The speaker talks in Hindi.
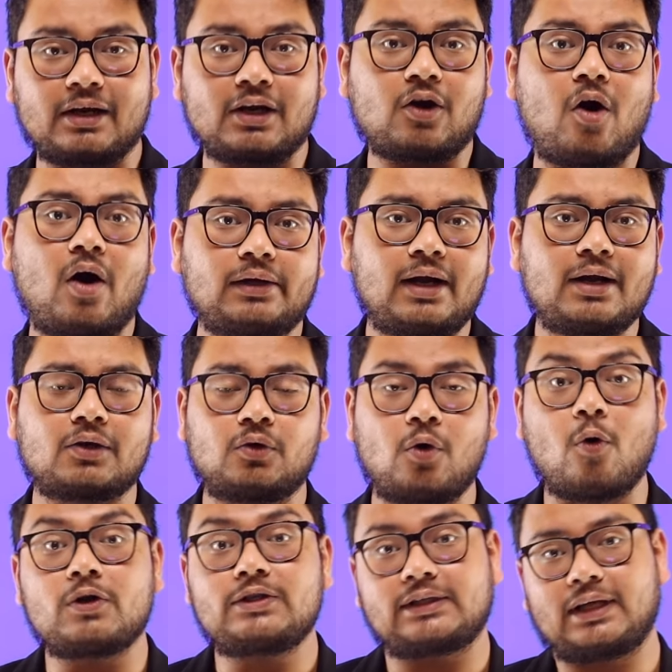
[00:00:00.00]
रिकॉर्डेड
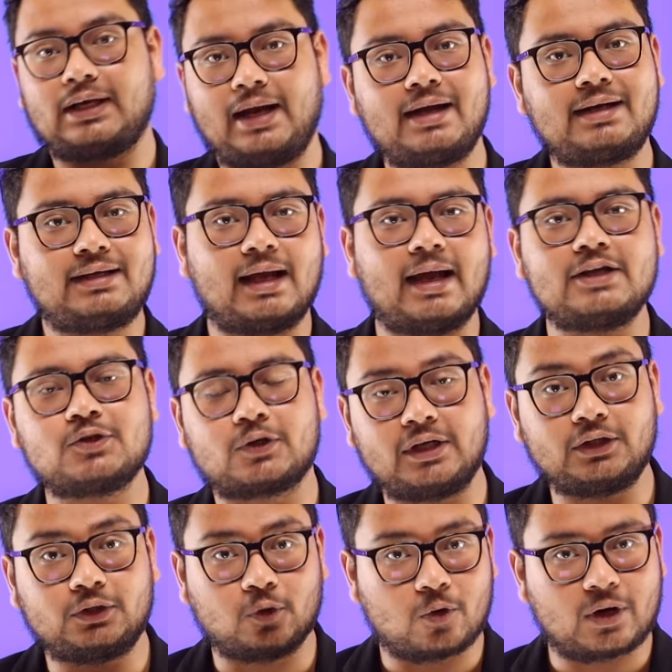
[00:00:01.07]
कोर्स क्रिएट किया है जो
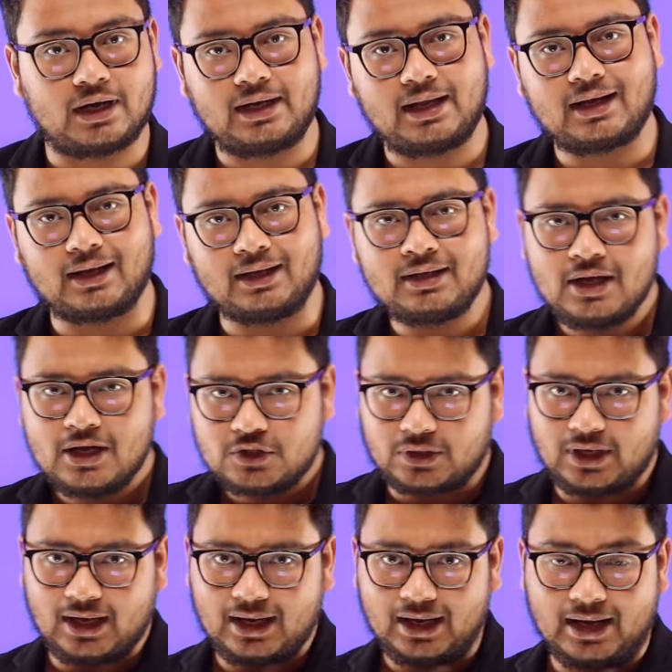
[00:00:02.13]
कि दो घंटे का है जो
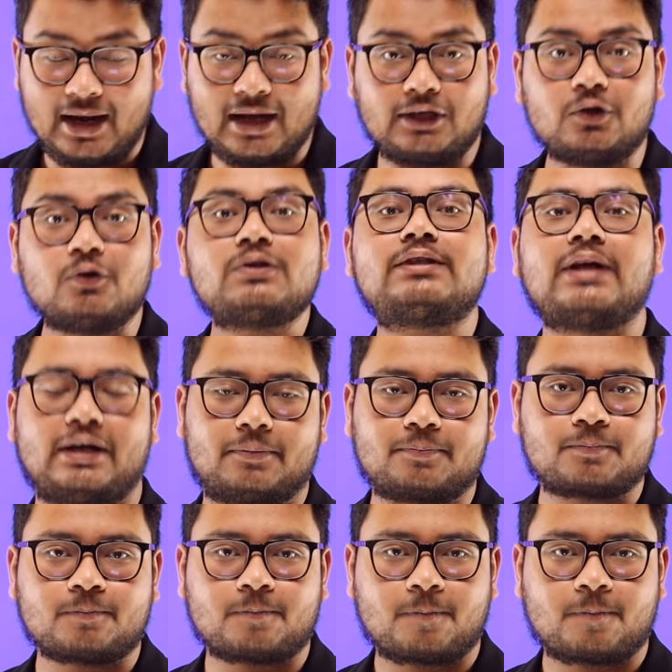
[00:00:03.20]
कि ए टू जेड